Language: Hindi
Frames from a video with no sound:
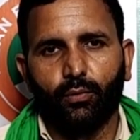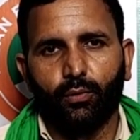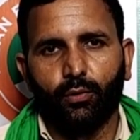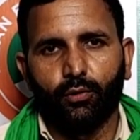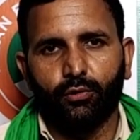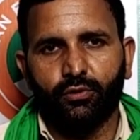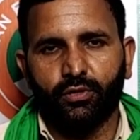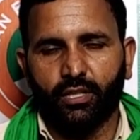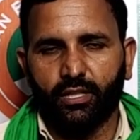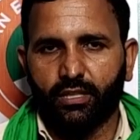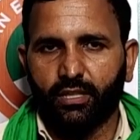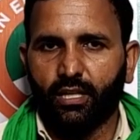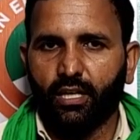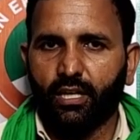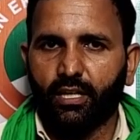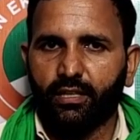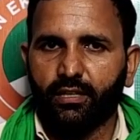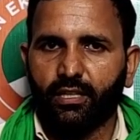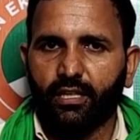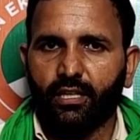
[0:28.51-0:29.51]
और
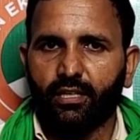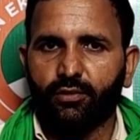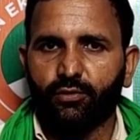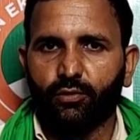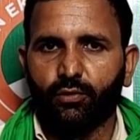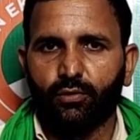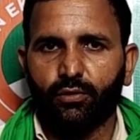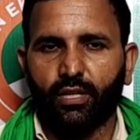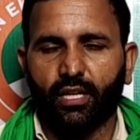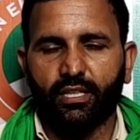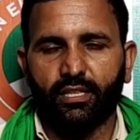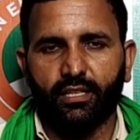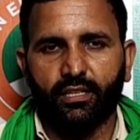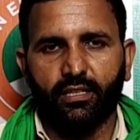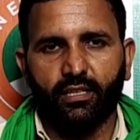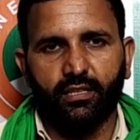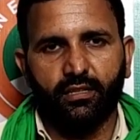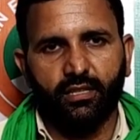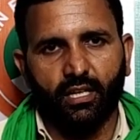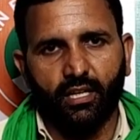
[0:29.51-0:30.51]
सरकार के जो
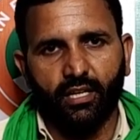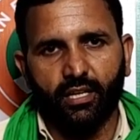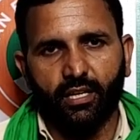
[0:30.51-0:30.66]
कार्यकर्ता